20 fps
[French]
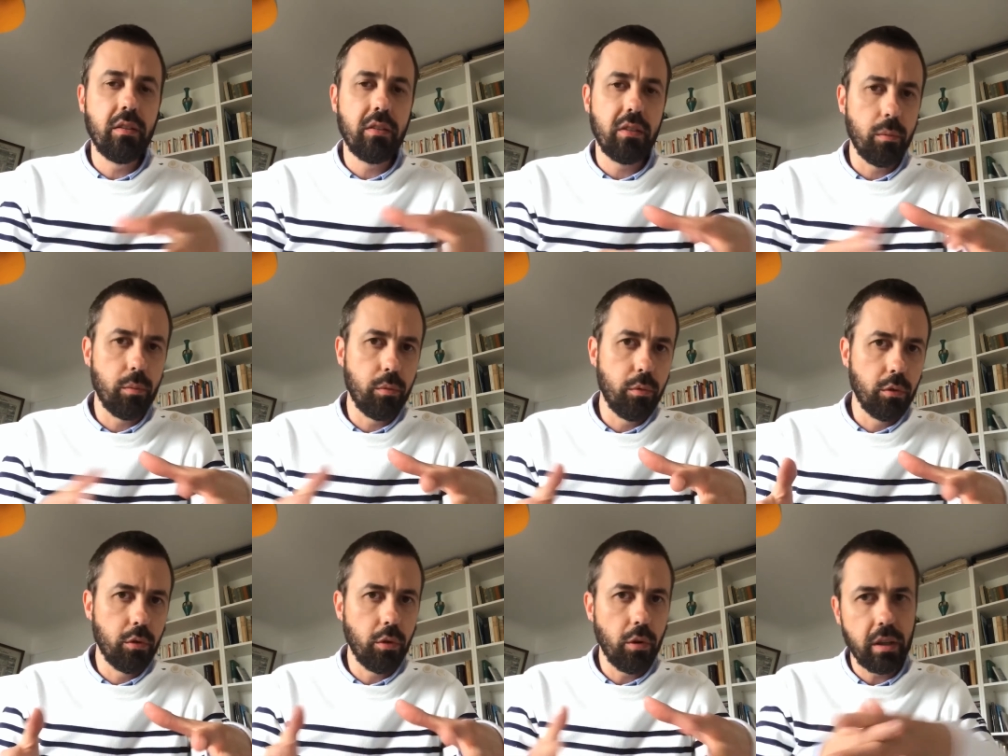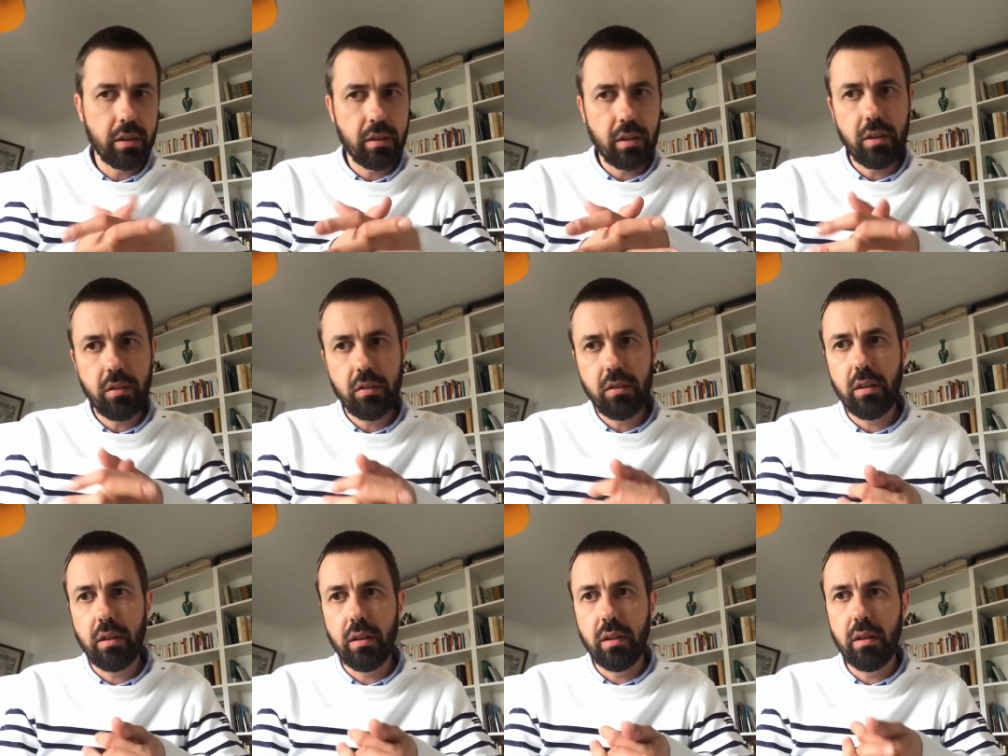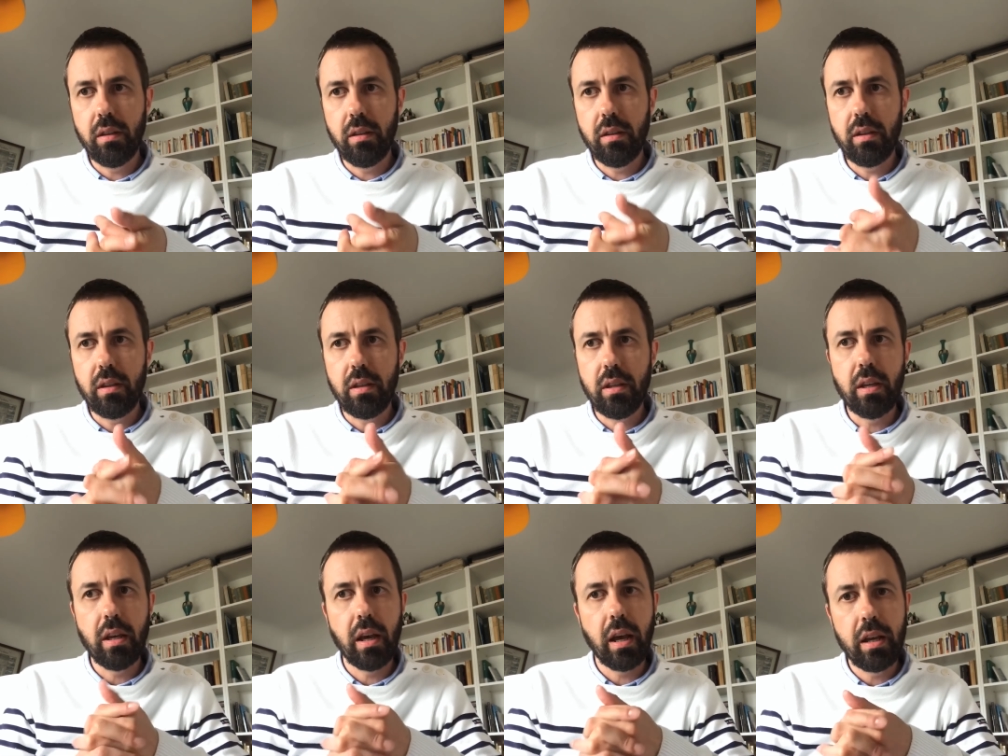C'est plutôt un texte qui,
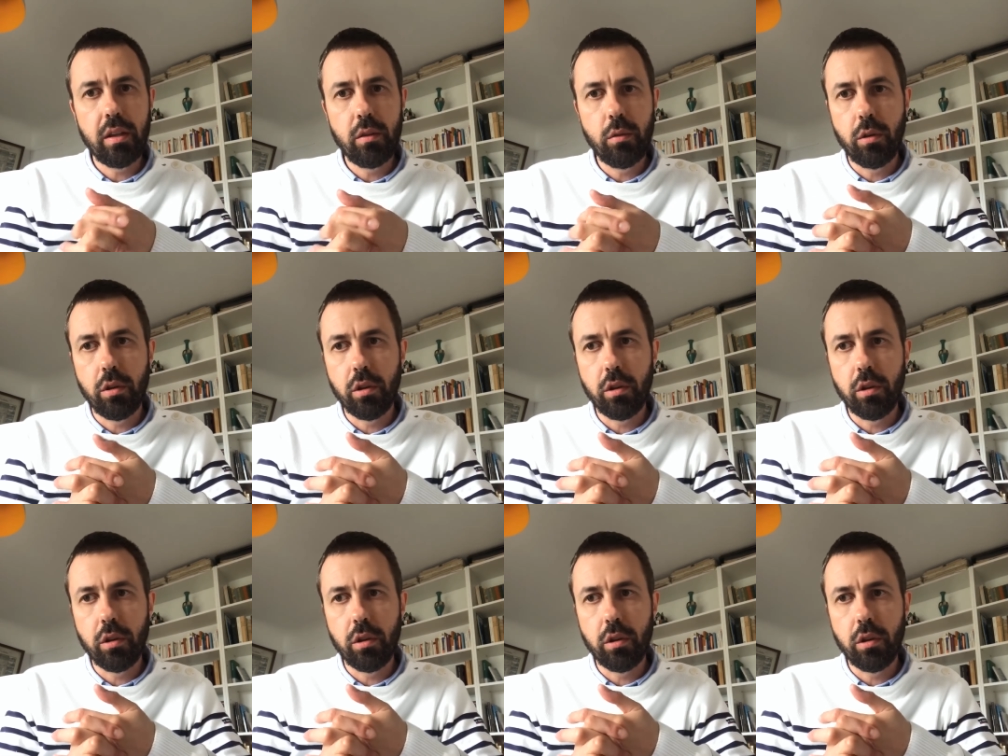irait du